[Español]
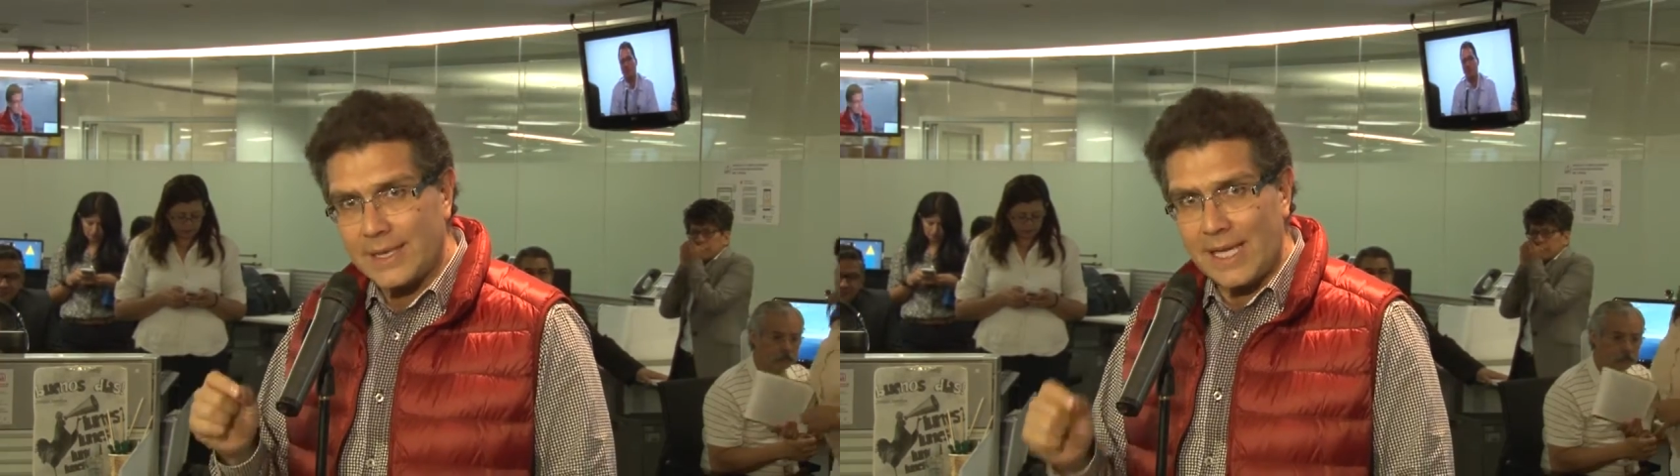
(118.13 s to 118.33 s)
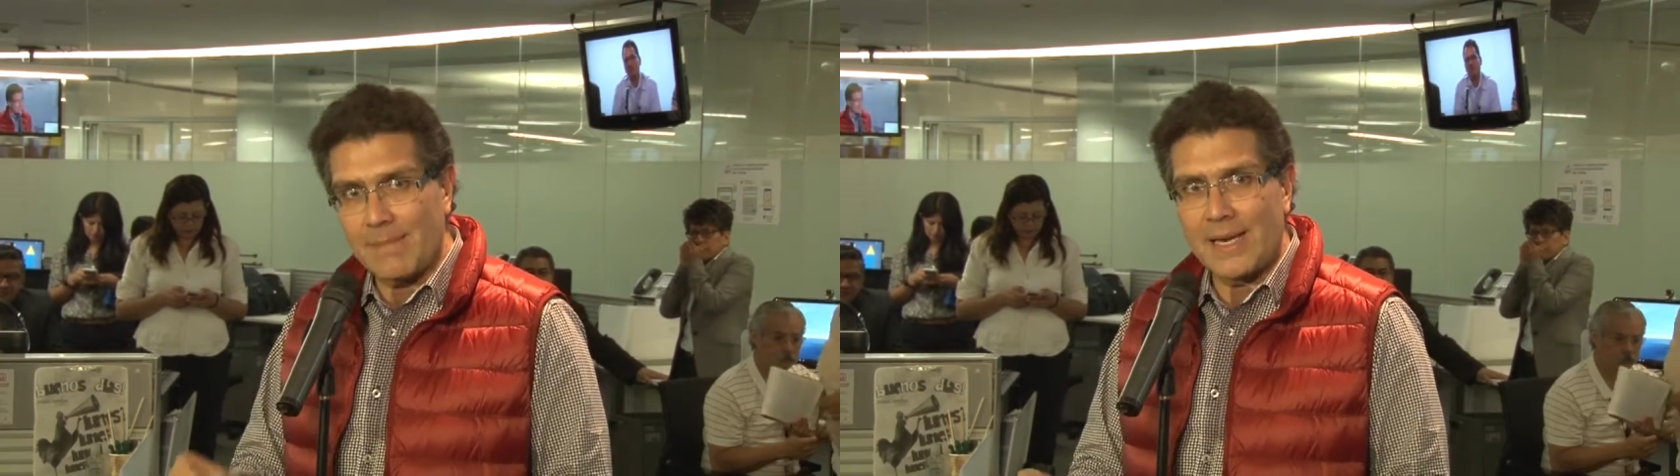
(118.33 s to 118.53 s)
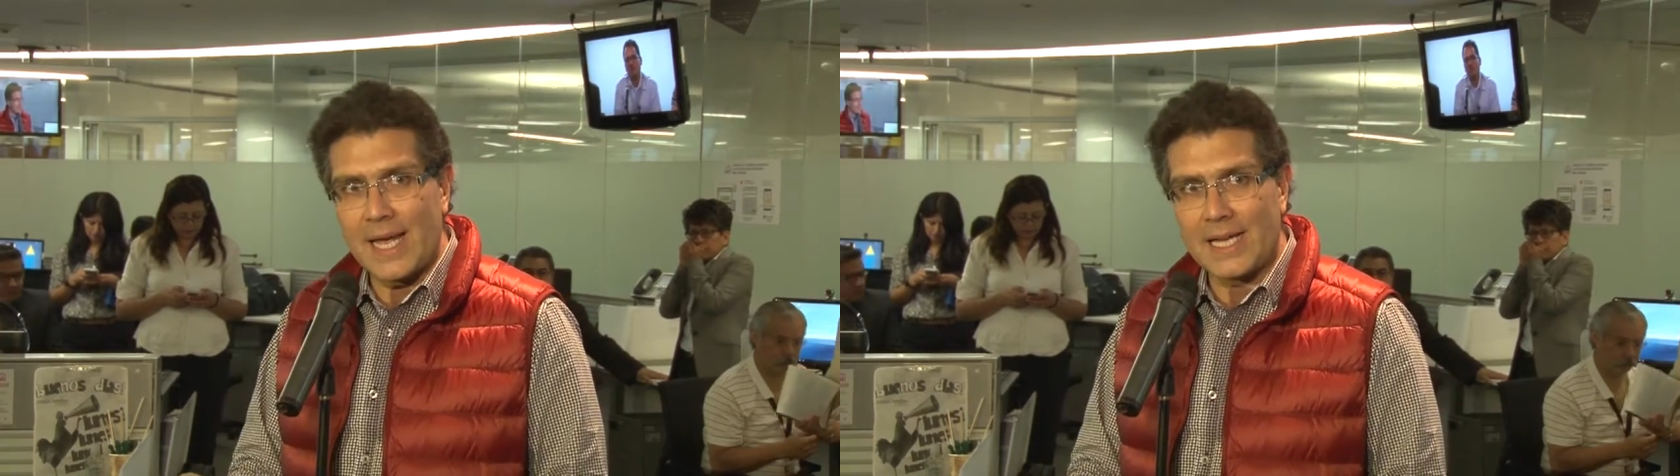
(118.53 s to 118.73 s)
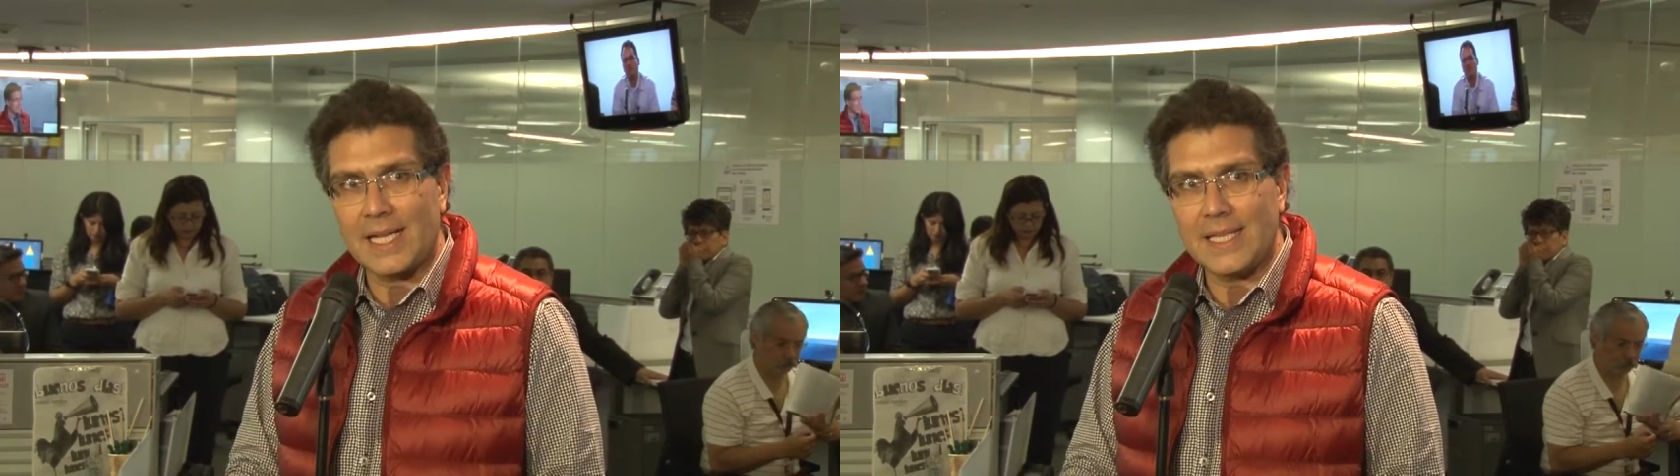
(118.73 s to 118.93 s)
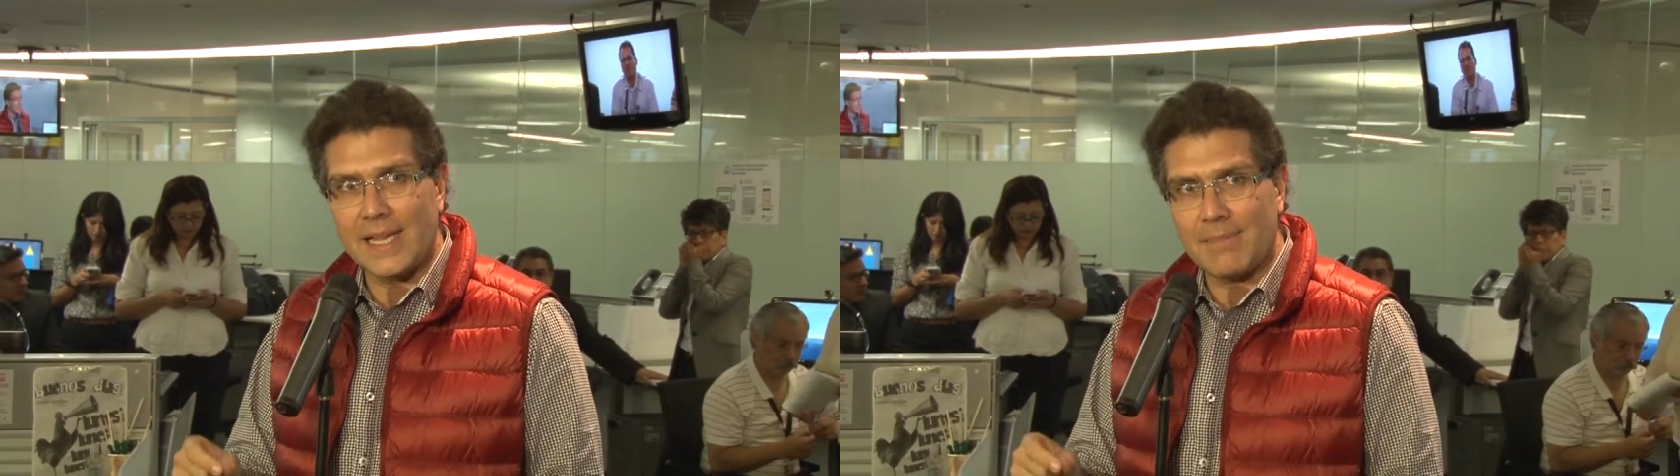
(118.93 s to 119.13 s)
De tal manera que
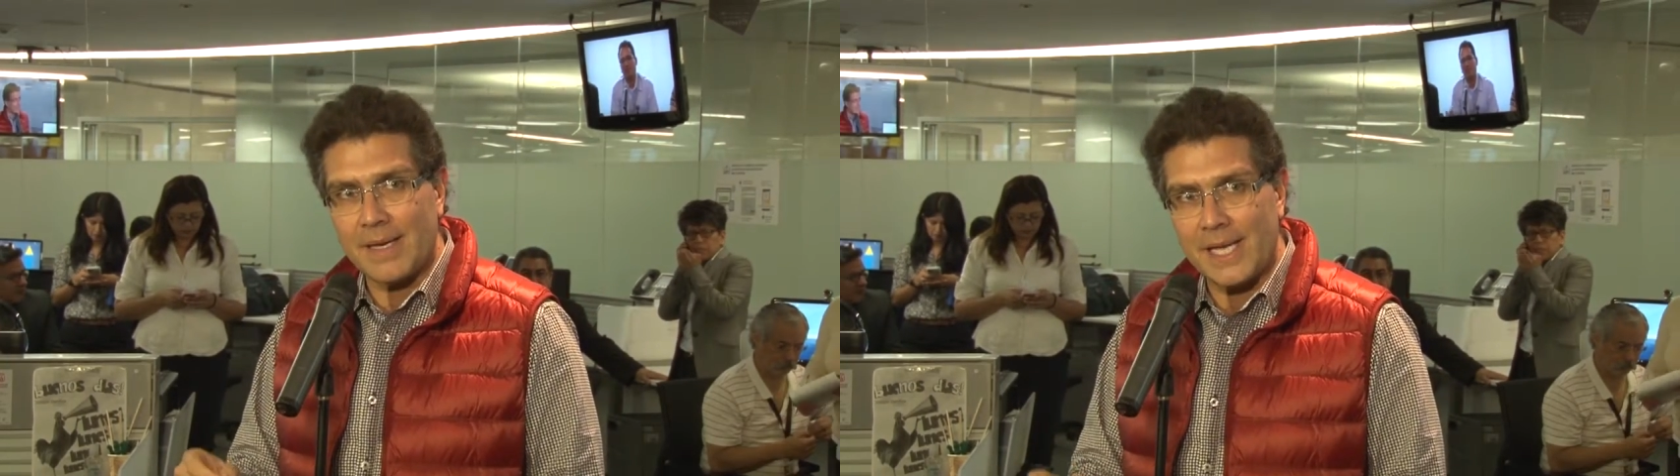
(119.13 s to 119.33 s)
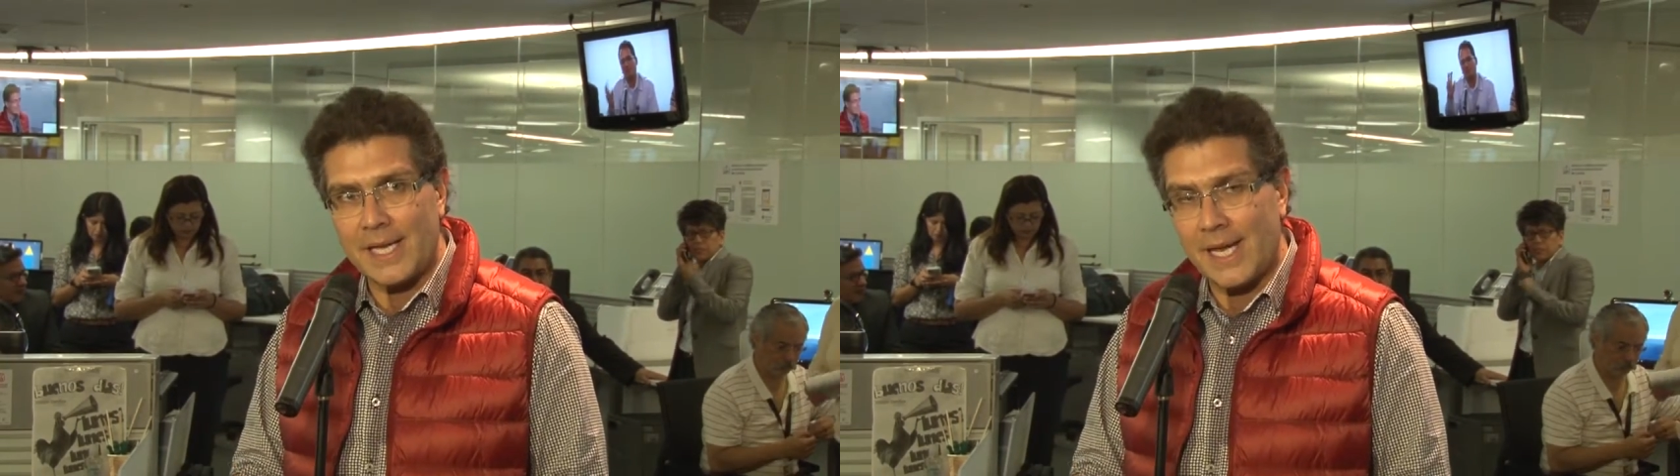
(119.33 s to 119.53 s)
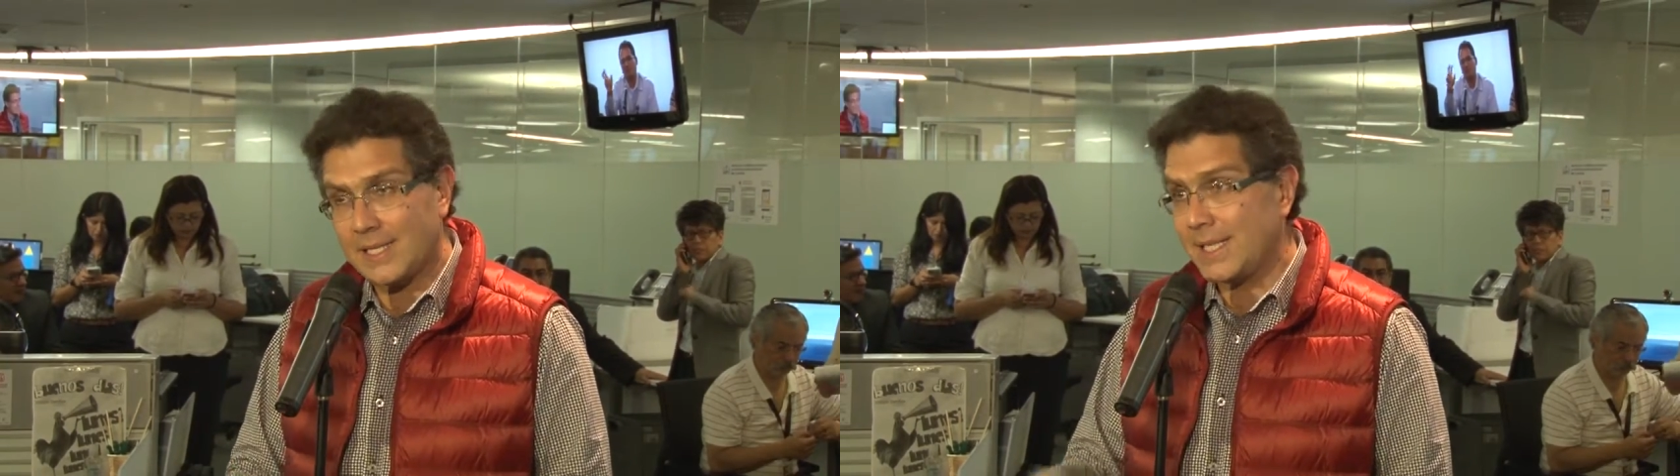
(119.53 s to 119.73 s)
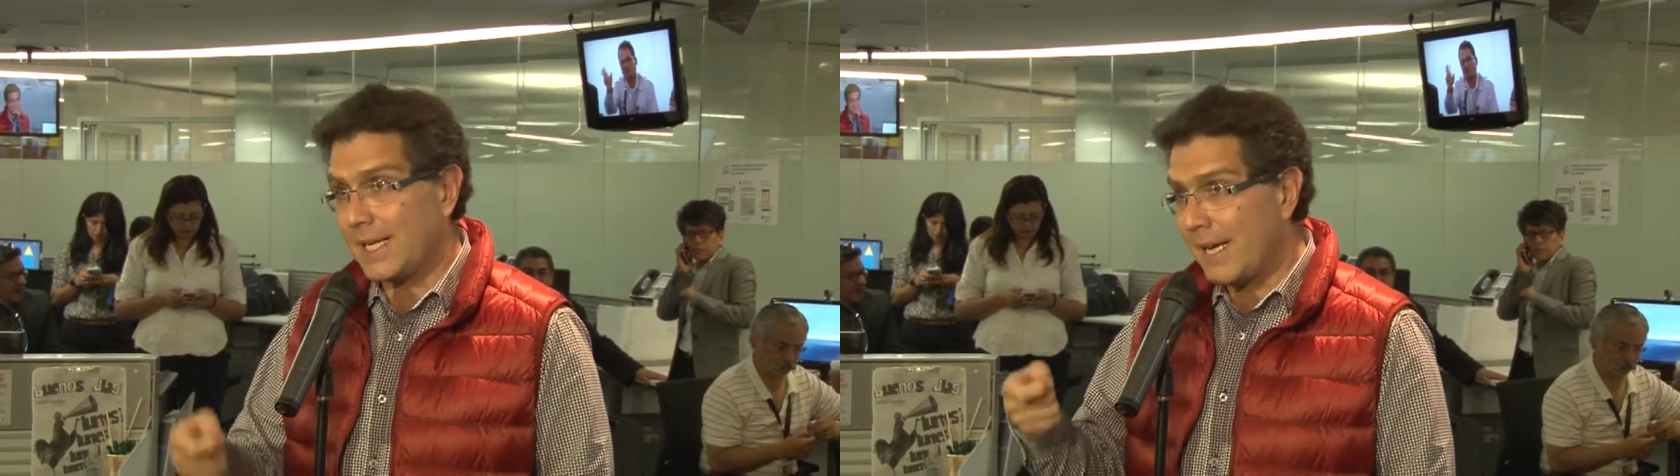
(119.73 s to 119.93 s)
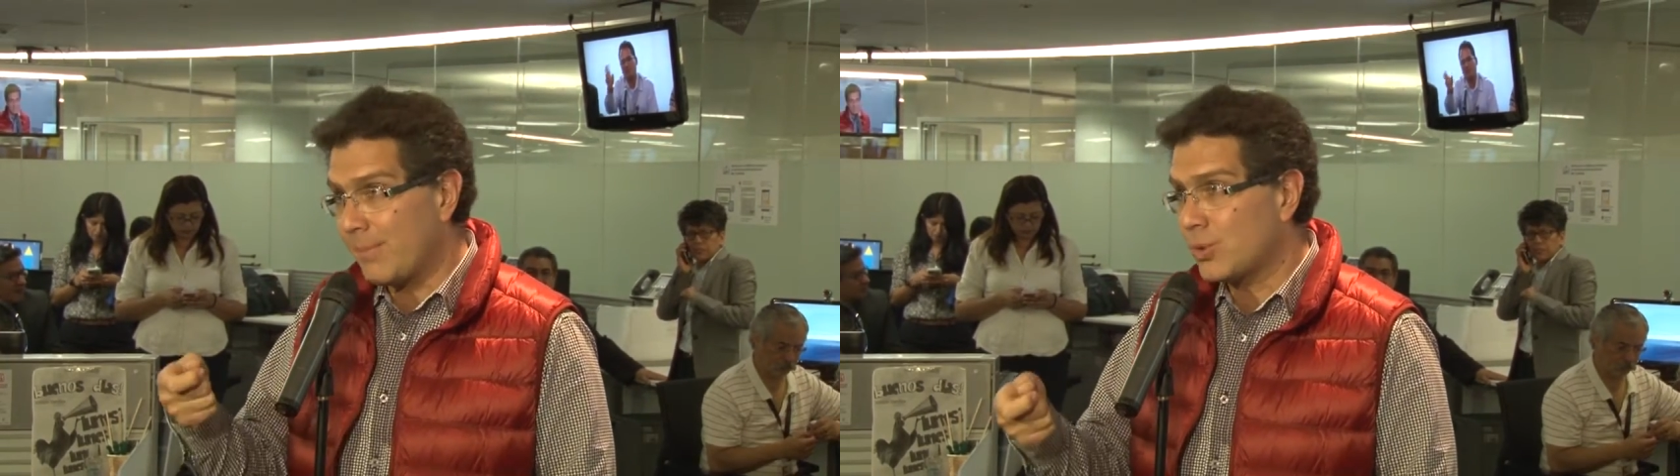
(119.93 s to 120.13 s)
el día de mañana
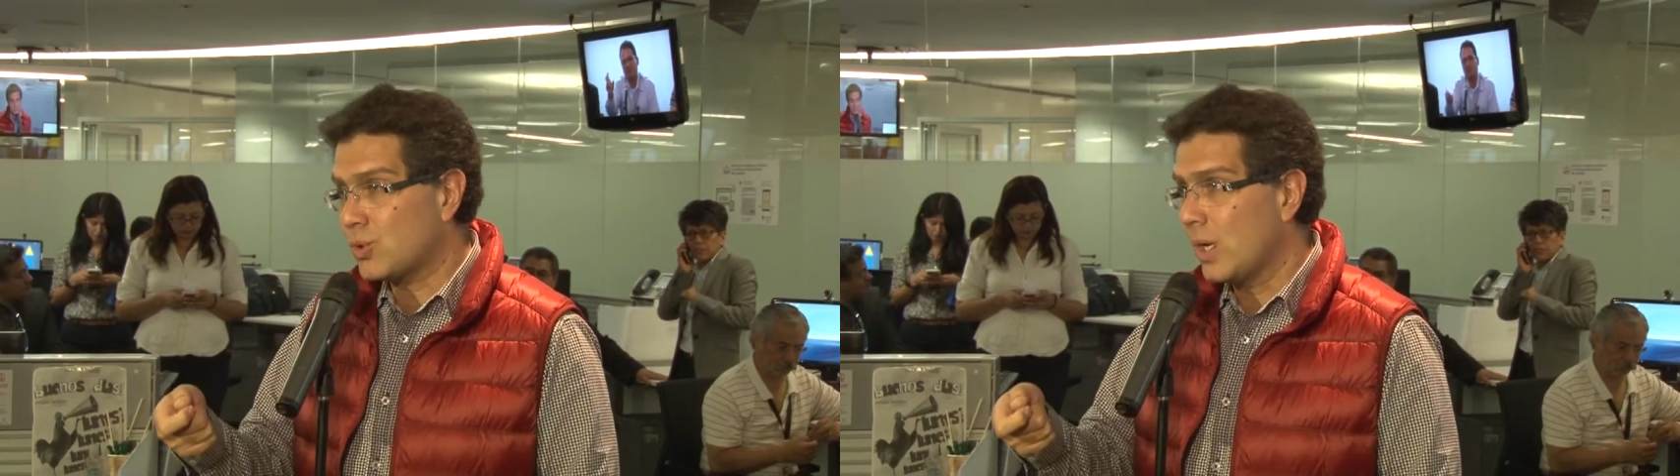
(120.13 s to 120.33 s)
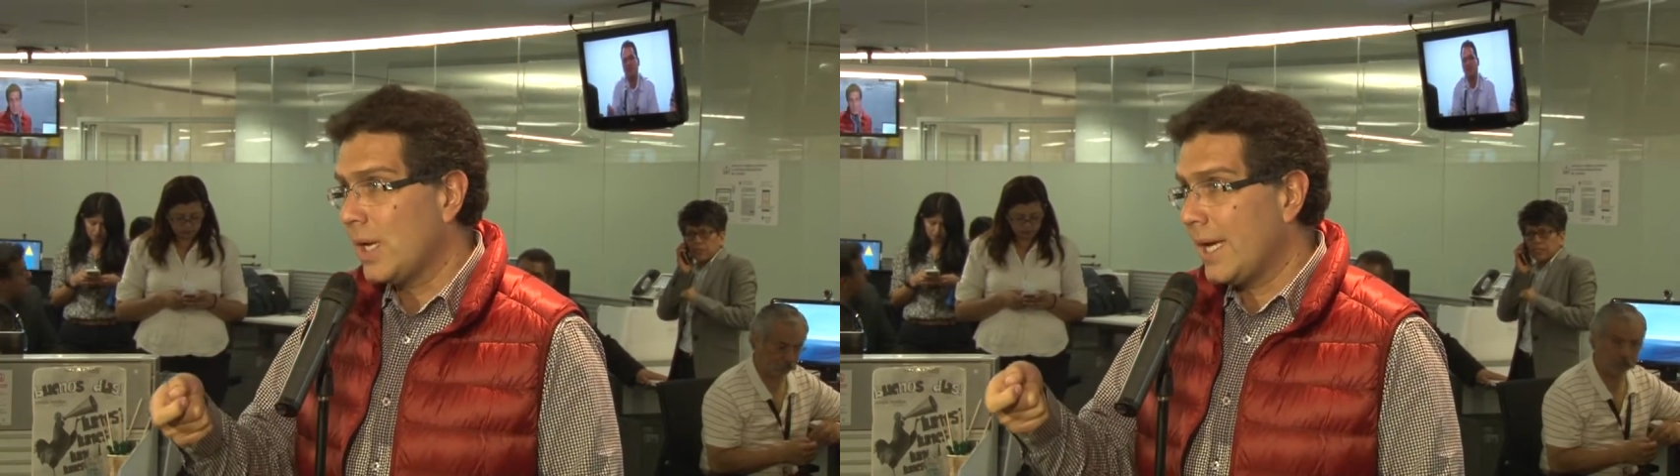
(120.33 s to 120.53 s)
exigiremos